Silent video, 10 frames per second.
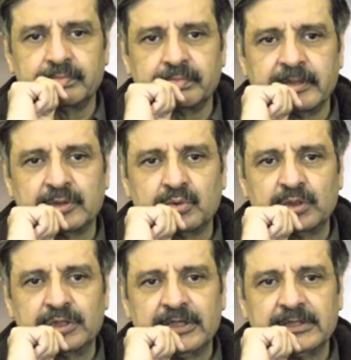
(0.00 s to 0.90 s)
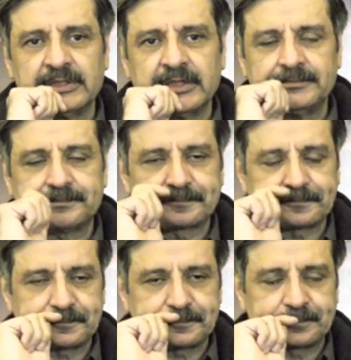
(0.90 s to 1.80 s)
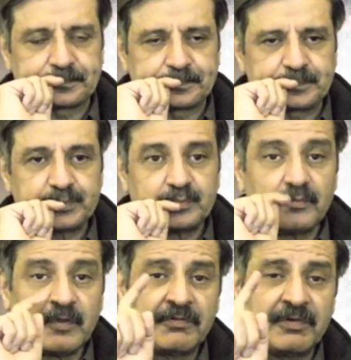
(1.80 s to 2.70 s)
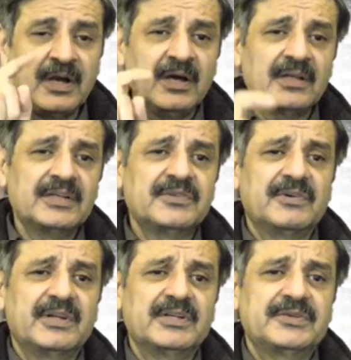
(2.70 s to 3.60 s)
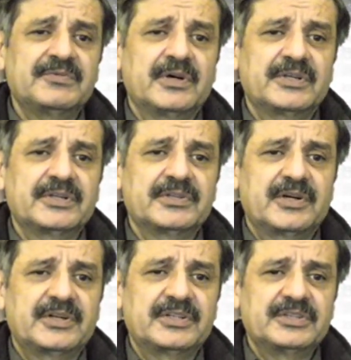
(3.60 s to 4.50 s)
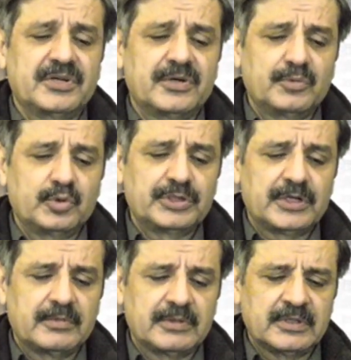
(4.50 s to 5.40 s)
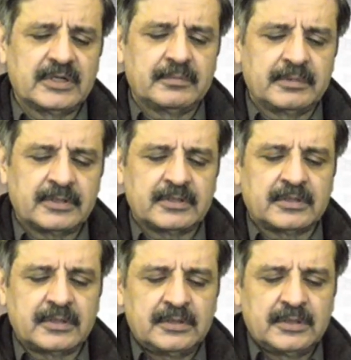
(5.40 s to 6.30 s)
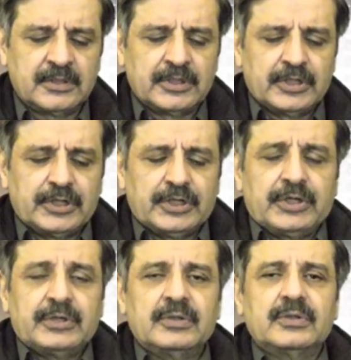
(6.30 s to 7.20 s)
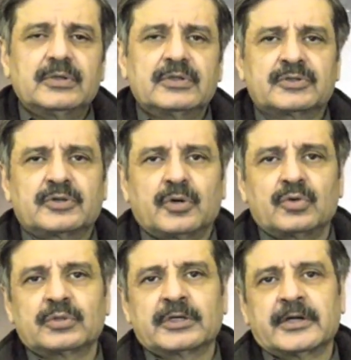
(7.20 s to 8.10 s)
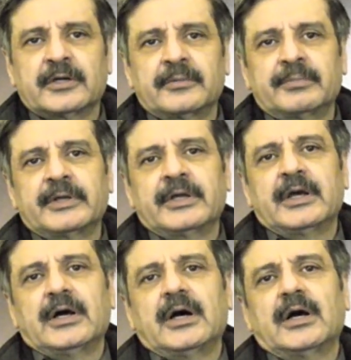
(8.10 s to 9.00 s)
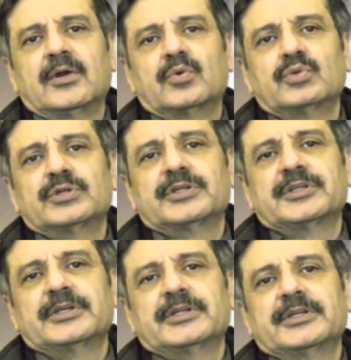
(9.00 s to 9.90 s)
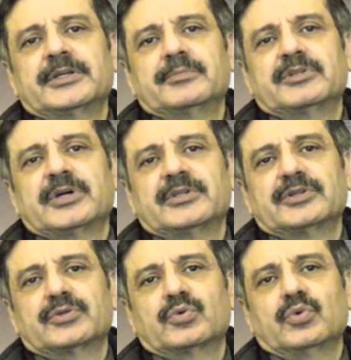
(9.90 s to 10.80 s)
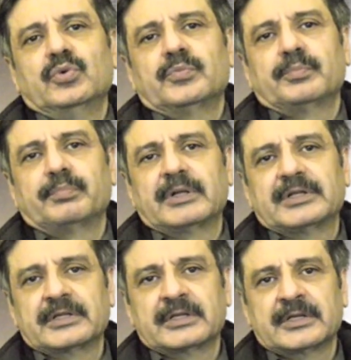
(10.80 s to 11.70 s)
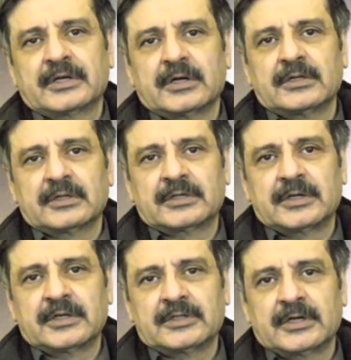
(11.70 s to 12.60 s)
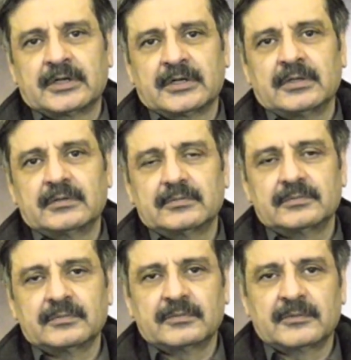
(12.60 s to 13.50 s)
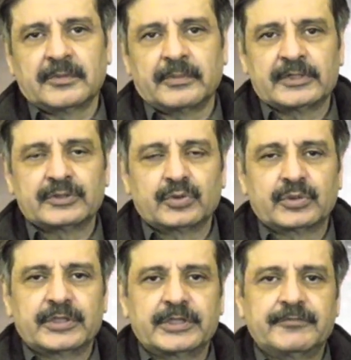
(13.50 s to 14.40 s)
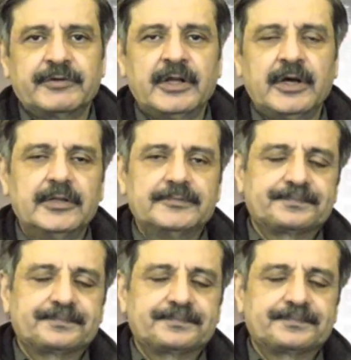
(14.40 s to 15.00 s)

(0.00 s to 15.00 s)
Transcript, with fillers: महदूद किया जाए फ़िलहाल इस हवाले से वहाँ की अथॉरिटीज़ खामोश हैं सऊदी अरब में हर गुज़रते दिन मसाजिद को बंद किया जा नमाजियों के लिए फ़िलहाल